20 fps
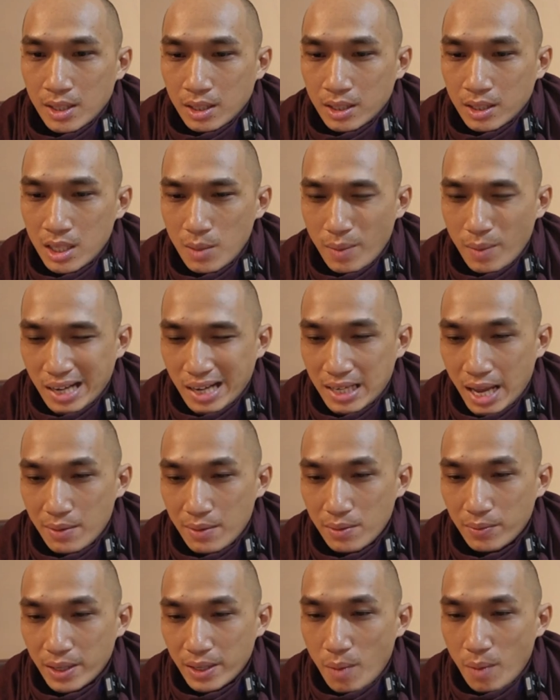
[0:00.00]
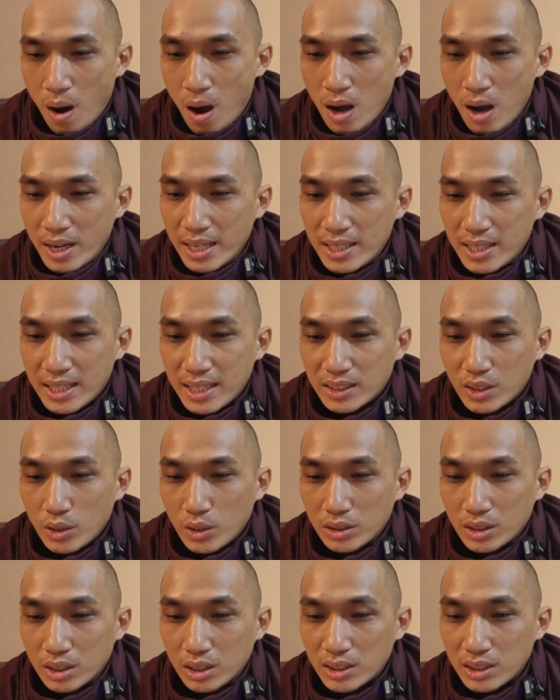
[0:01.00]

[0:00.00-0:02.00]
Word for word: nếu mà ở đây quý vị bỏ cái cái từ